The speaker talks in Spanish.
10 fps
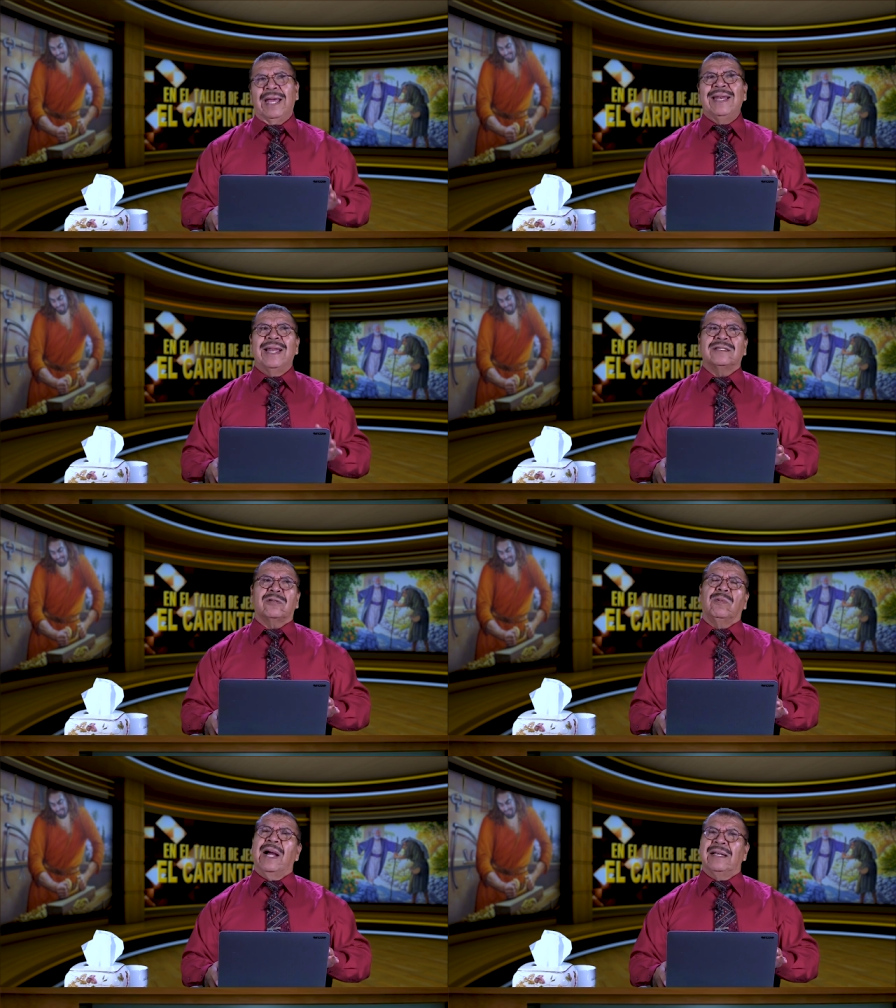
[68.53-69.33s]
en las
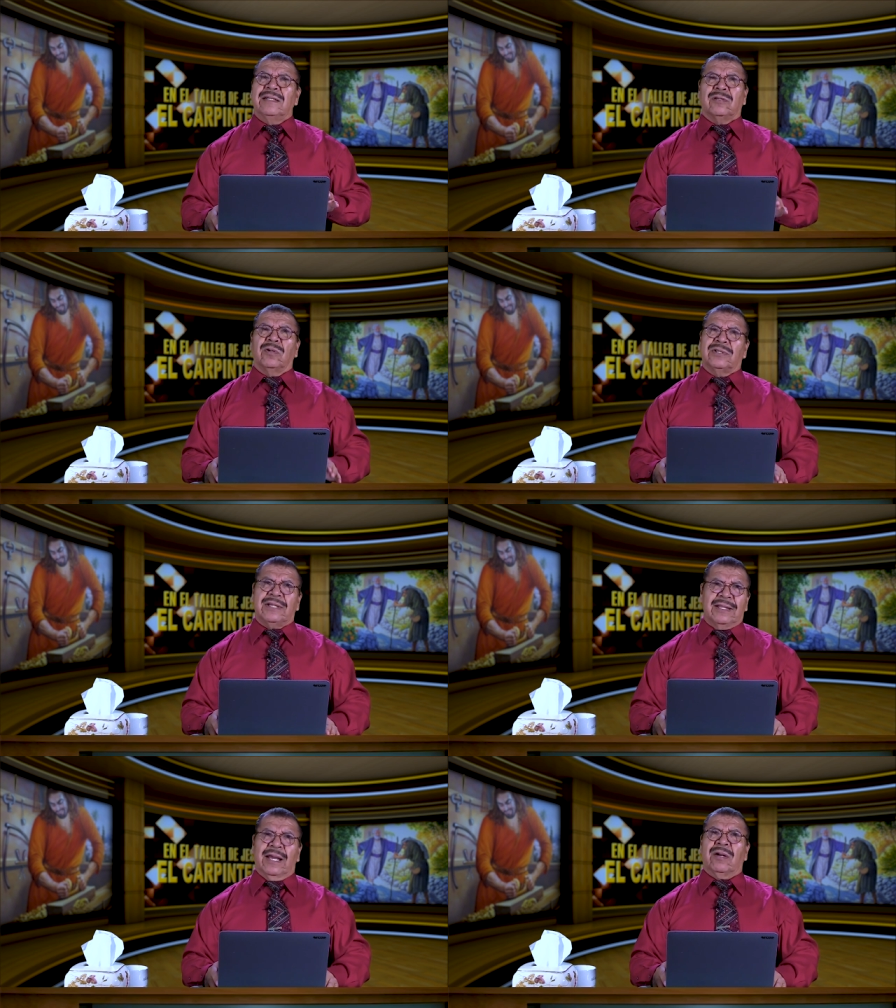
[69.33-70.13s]
cuales
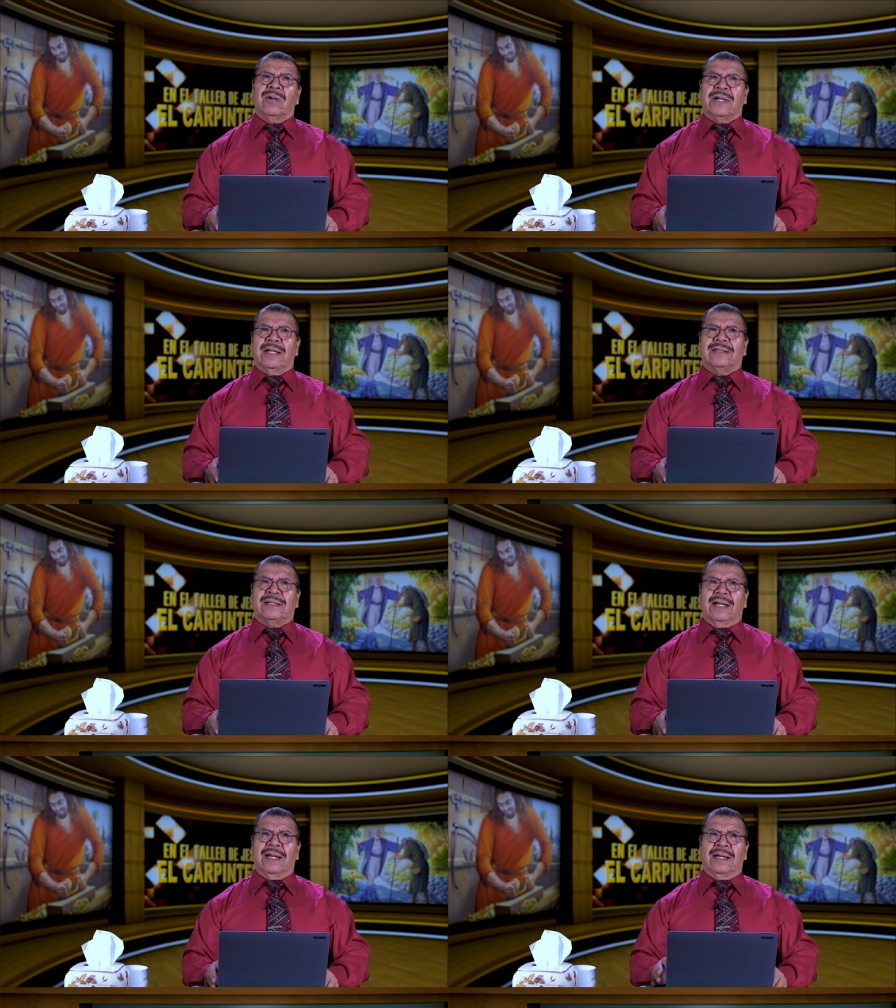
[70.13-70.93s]
considero que
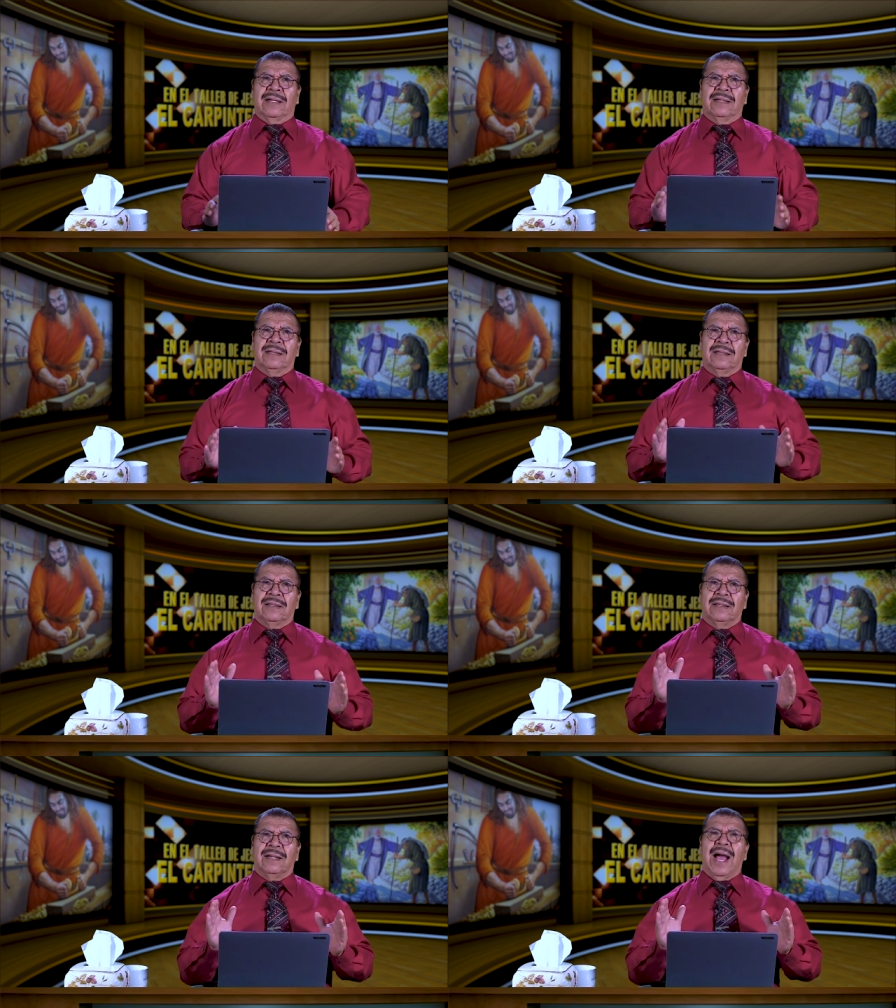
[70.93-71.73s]
se
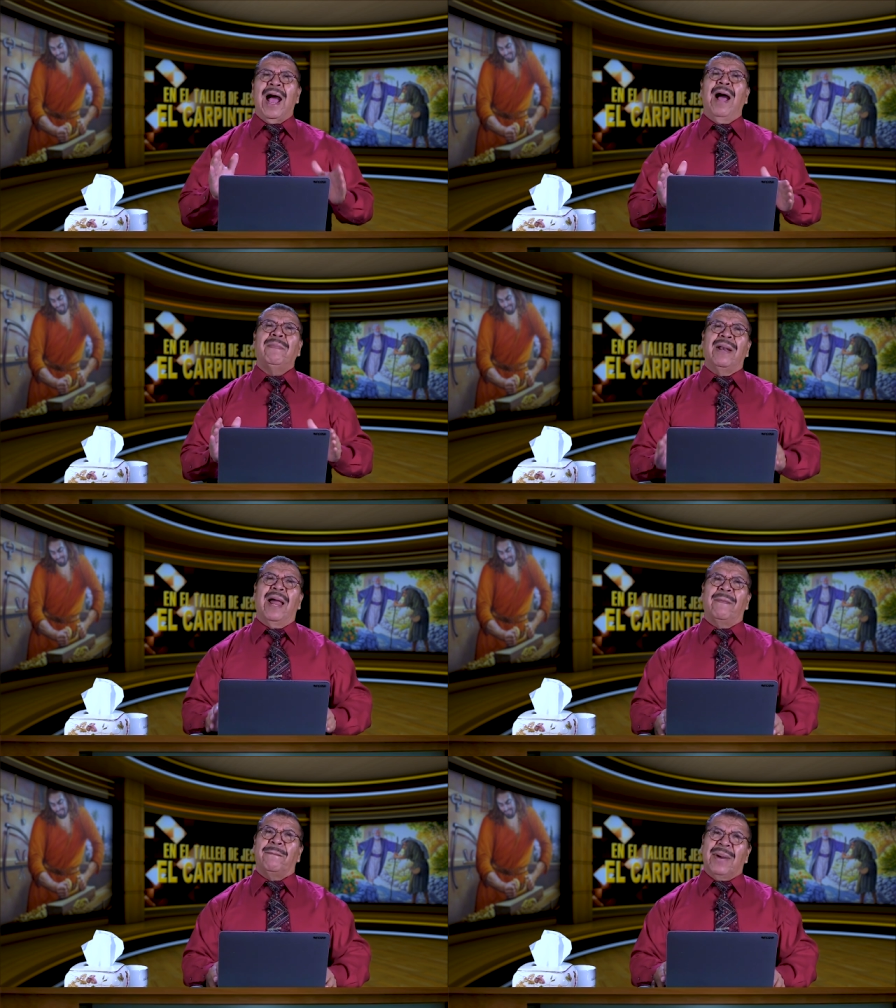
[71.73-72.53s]

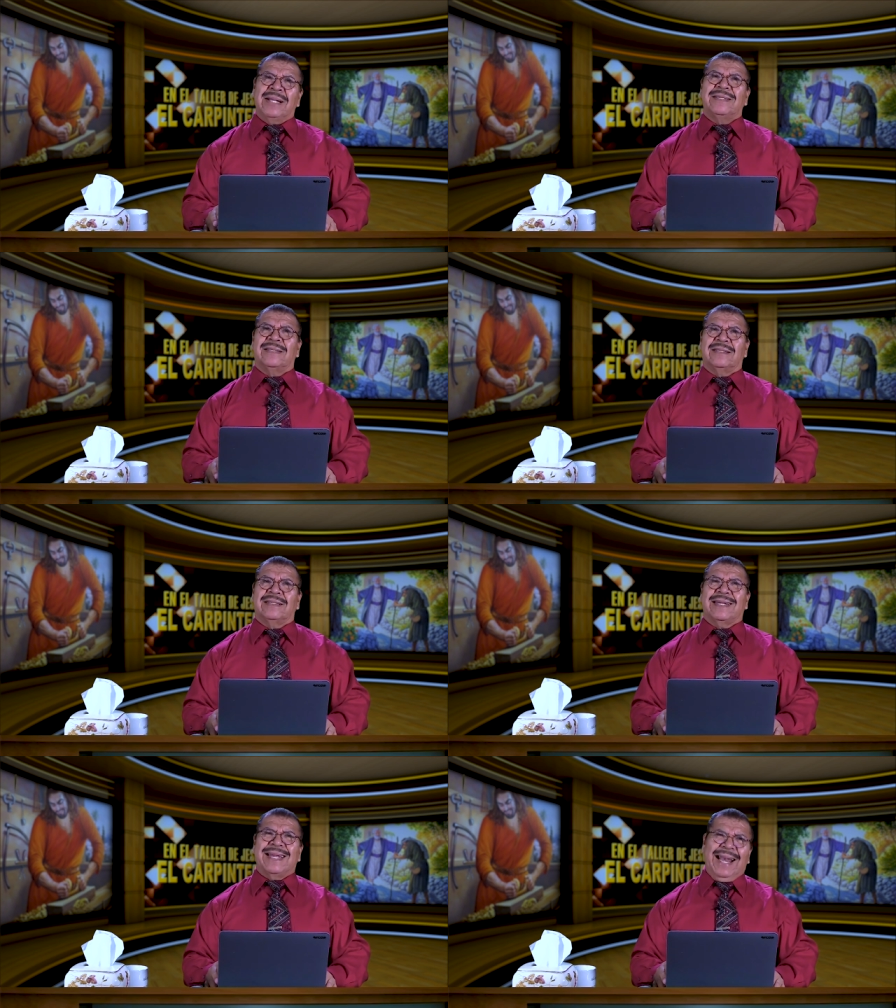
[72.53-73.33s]
habla
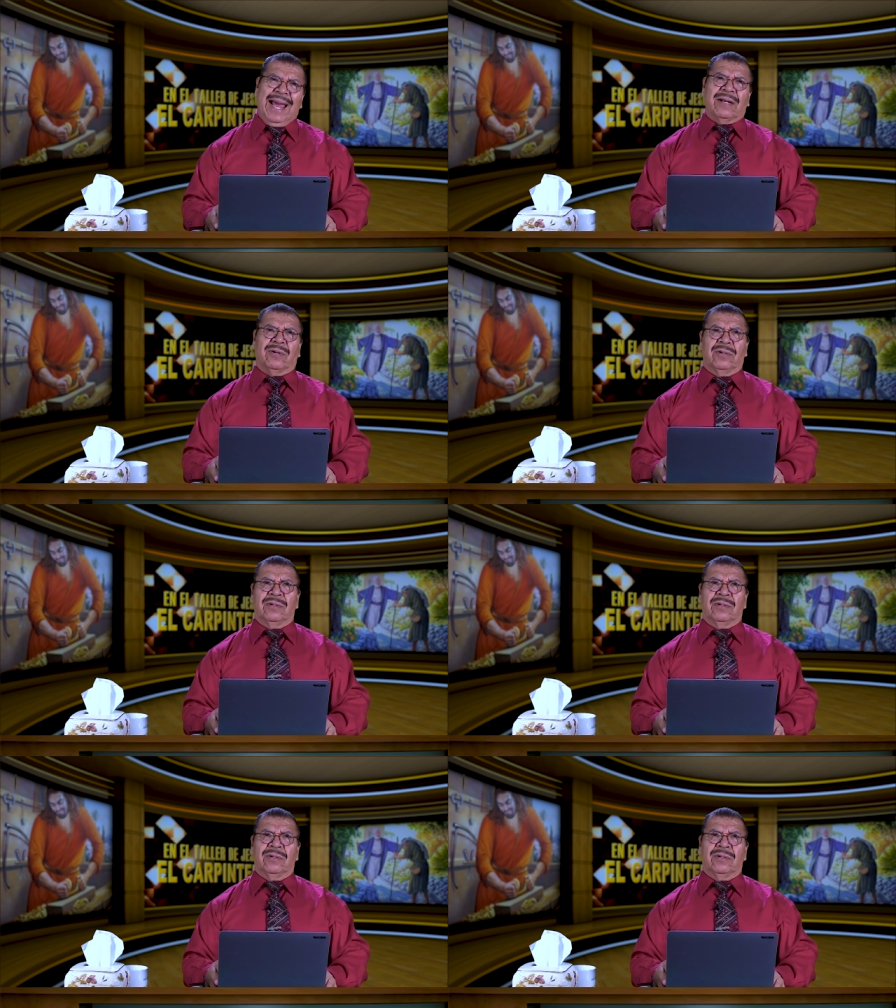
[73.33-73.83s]
más claro,